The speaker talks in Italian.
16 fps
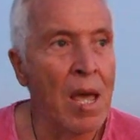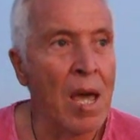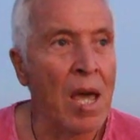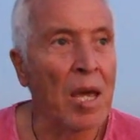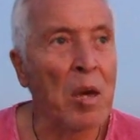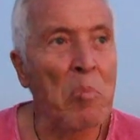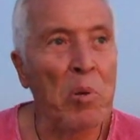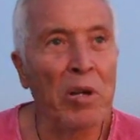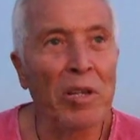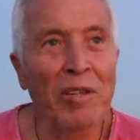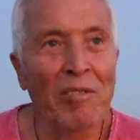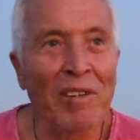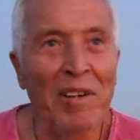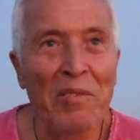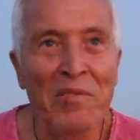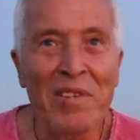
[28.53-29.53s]
e che poi dico
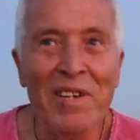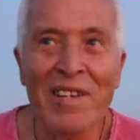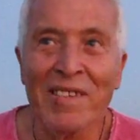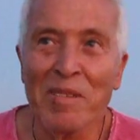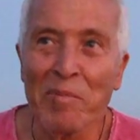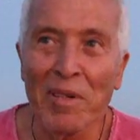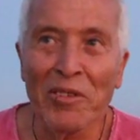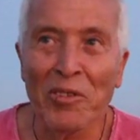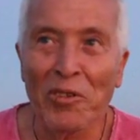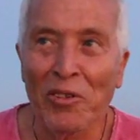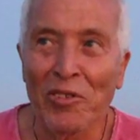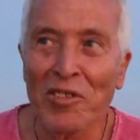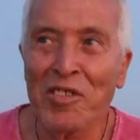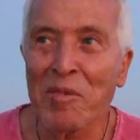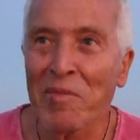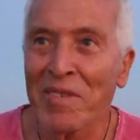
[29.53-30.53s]
alla fine si prendono
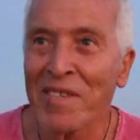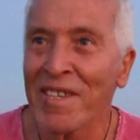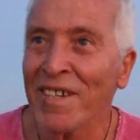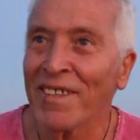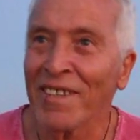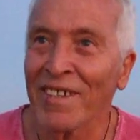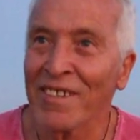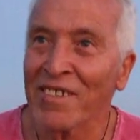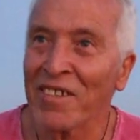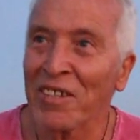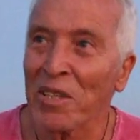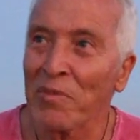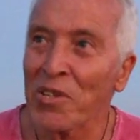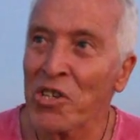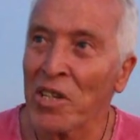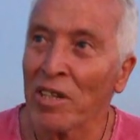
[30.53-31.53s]
grosse mazzate strada
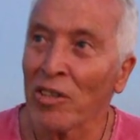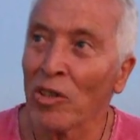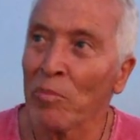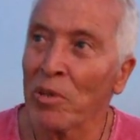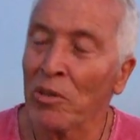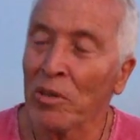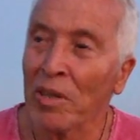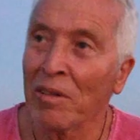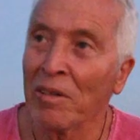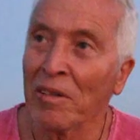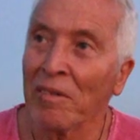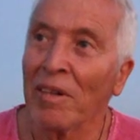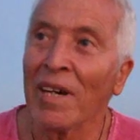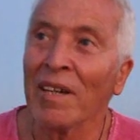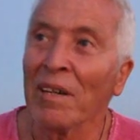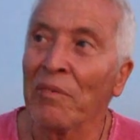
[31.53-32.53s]
facendo, però dico
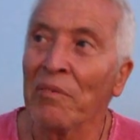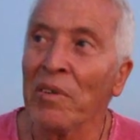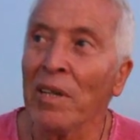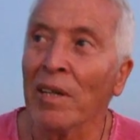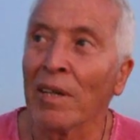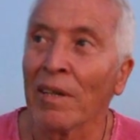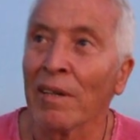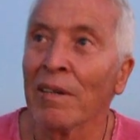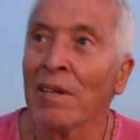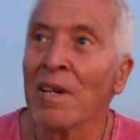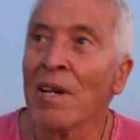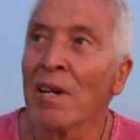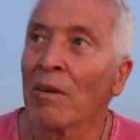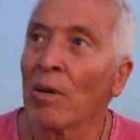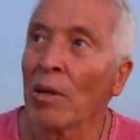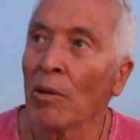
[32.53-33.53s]
alla fine
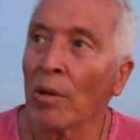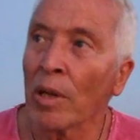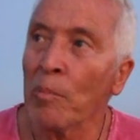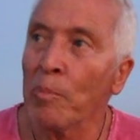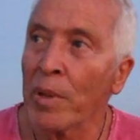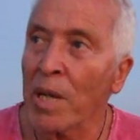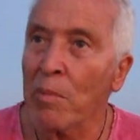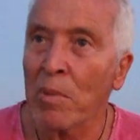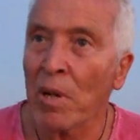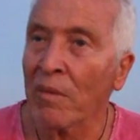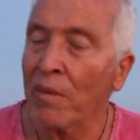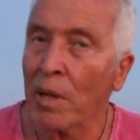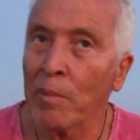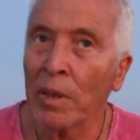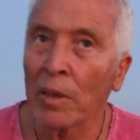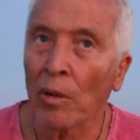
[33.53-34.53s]
quello che premia è
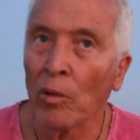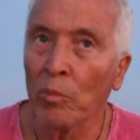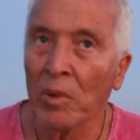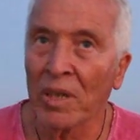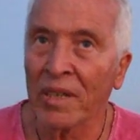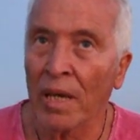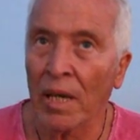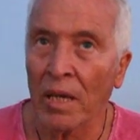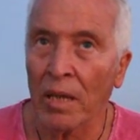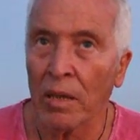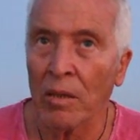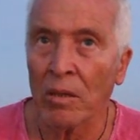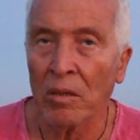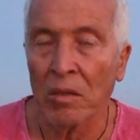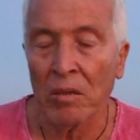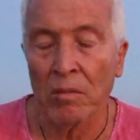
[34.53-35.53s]
veramente l'umiltà.
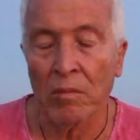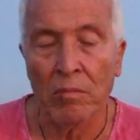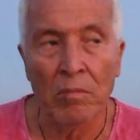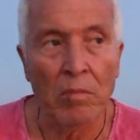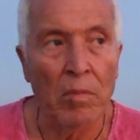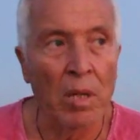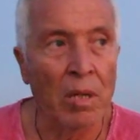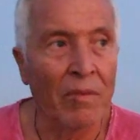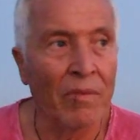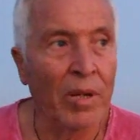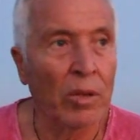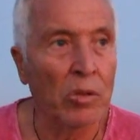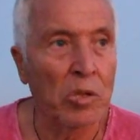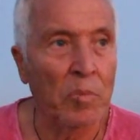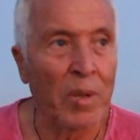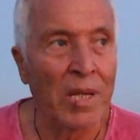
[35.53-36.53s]
Io eh,
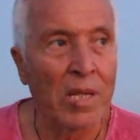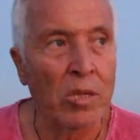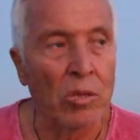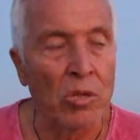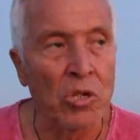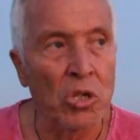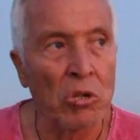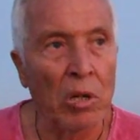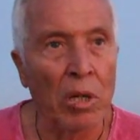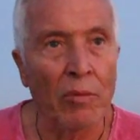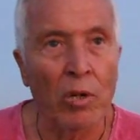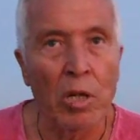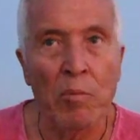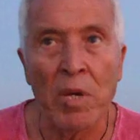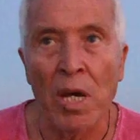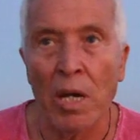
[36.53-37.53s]
vedo spesso in giro
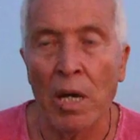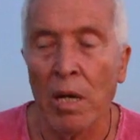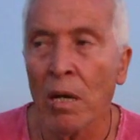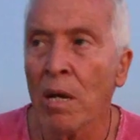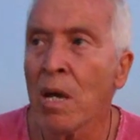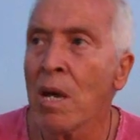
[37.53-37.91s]
lavori miei,